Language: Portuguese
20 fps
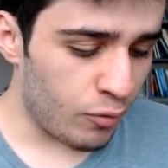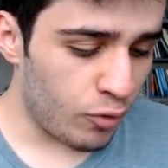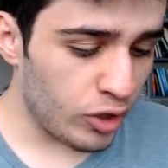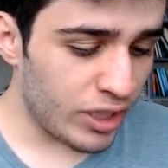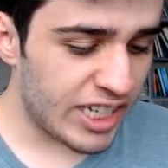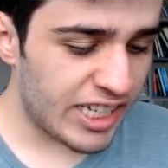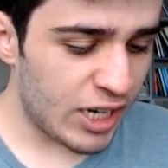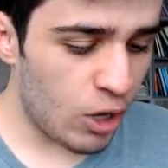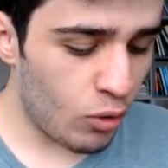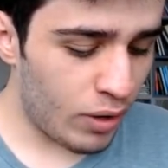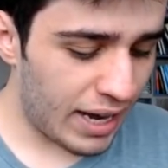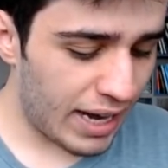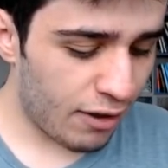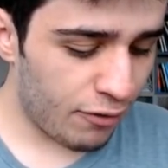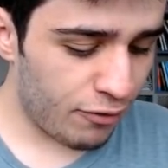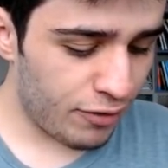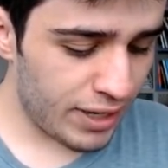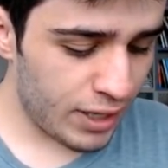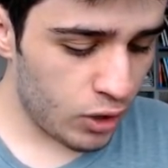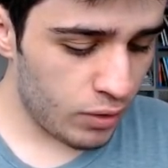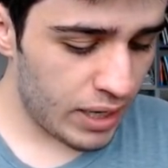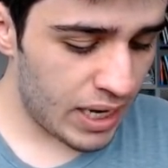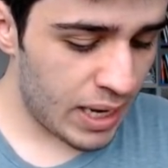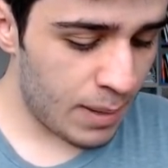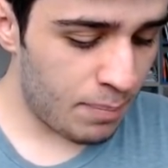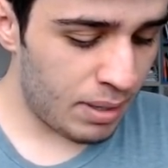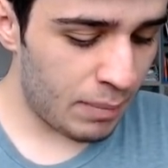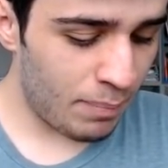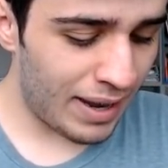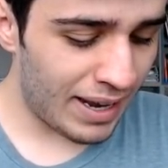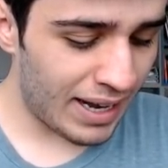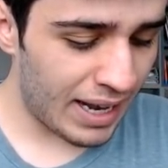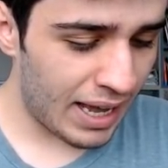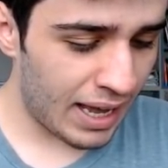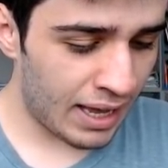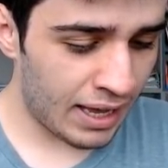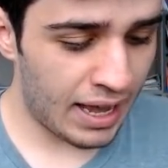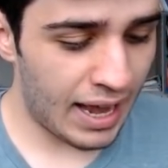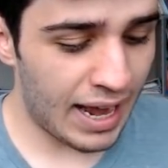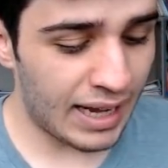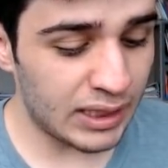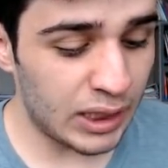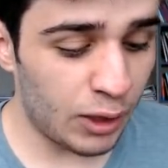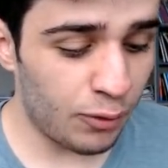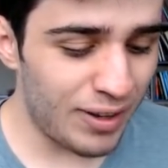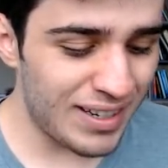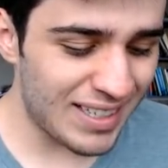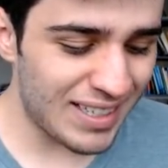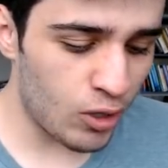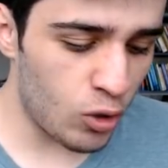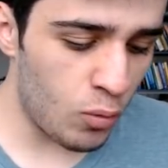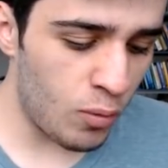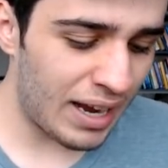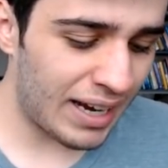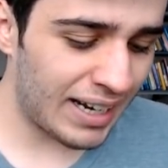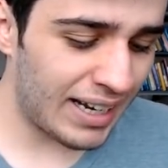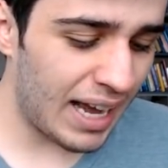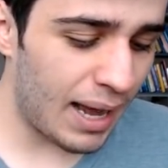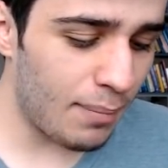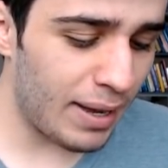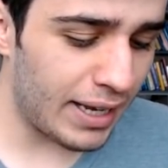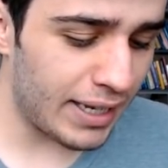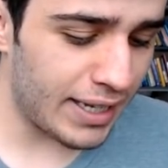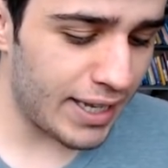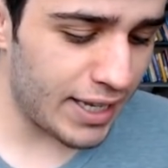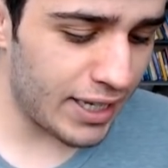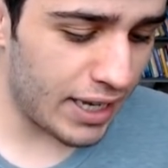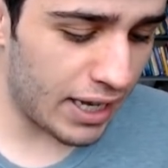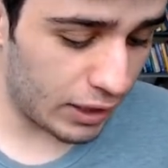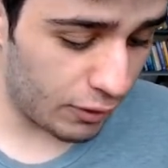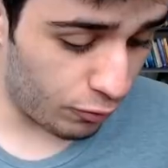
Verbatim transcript: Vou deixar o cara vir e preparar a defesa com a cabaninha.